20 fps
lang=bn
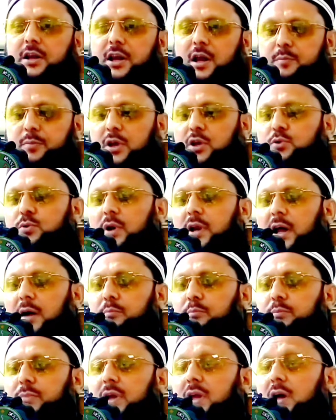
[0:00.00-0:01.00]
নবীল
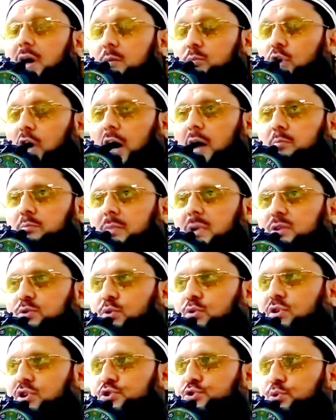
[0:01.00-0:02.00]
আম্বিয়া মোহাম্মদ
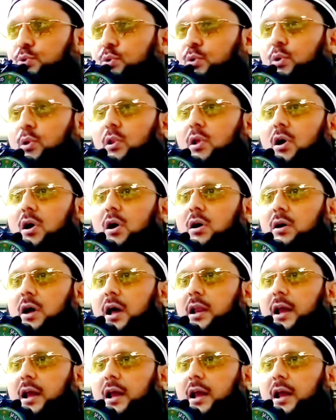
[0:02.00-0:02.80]
ও রসুল্লাহ